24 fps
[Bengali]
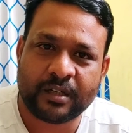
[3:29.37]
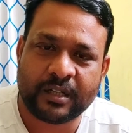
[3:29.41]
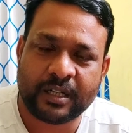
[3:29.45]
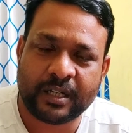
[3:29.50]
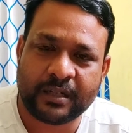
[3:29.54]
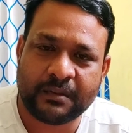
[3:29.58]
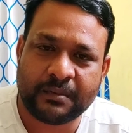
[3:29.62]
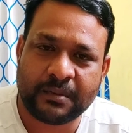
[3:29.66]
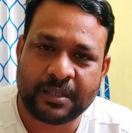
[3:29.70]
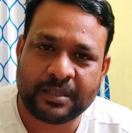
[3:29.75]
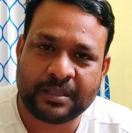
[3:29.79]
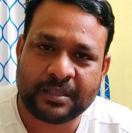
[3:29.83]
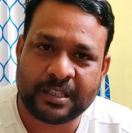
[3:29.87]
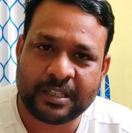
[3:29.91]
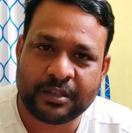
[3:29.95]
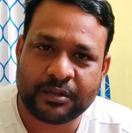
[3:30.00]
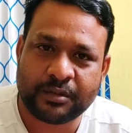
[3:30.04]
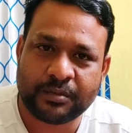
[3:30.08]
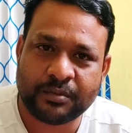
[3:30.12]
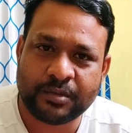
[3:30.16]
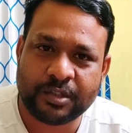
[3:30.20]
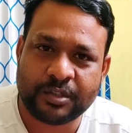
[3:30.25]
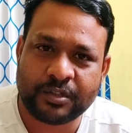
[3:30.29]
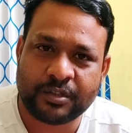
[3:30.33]
রেড বাস যে
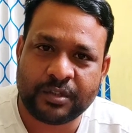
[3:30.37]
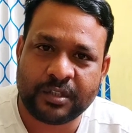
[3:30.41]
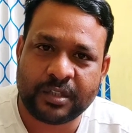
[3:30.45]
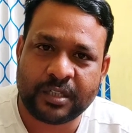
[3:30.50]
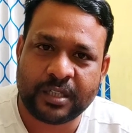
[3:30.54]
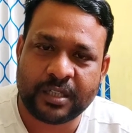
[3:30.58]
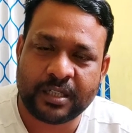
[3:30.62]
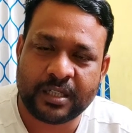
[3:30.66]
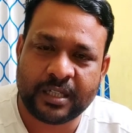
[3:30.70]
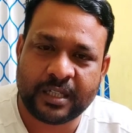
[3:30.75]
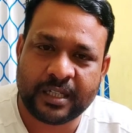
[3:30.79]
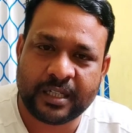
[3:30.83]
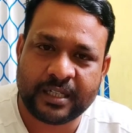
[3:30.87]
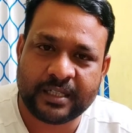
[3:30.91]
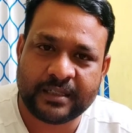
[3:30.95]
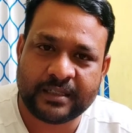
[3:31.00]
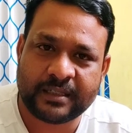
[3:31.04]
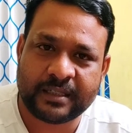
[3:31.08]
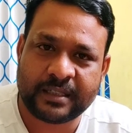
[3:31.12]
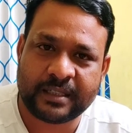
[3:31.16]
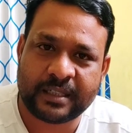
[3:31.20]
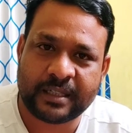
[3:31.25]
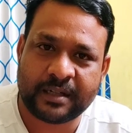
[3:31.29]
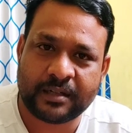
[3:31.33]
কমিশনটা নেয়
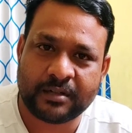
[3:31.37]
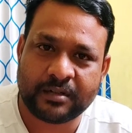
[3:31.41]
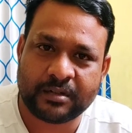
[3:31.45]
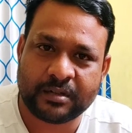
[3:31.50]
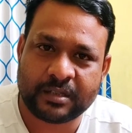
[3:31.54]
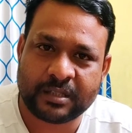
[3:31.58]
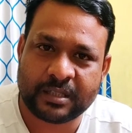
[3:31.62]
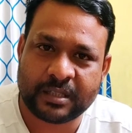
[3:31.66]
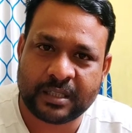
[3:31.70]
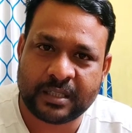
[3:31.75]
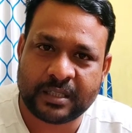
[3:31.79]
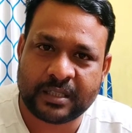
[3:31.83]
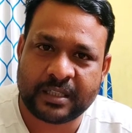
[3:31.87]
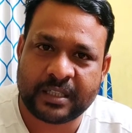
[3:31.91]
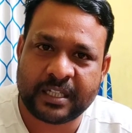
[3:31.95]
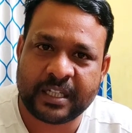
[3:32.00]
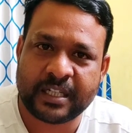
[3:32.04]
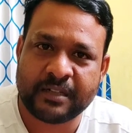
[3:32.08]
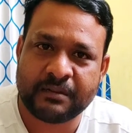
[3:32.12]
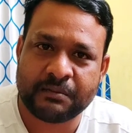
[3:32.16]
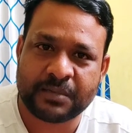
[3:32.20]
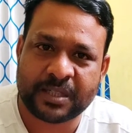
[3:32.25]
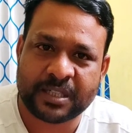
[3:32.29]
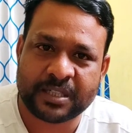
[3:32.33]
সেটা হচ্ছে
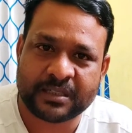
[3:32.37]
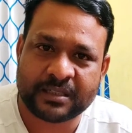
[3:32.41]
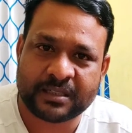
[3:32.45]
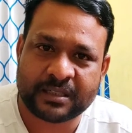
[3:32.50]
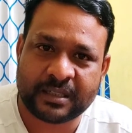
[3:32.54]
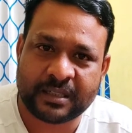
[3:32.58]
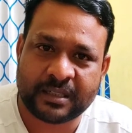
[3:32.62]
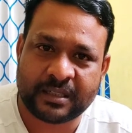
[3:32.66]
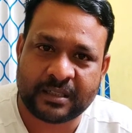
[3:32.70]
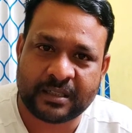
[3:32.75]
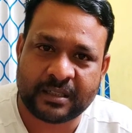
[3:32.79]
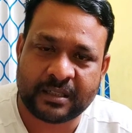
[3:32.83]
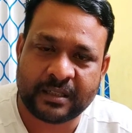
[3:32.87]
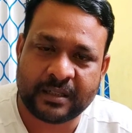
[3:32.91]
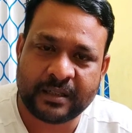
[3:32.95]
টেন পারসেন্ট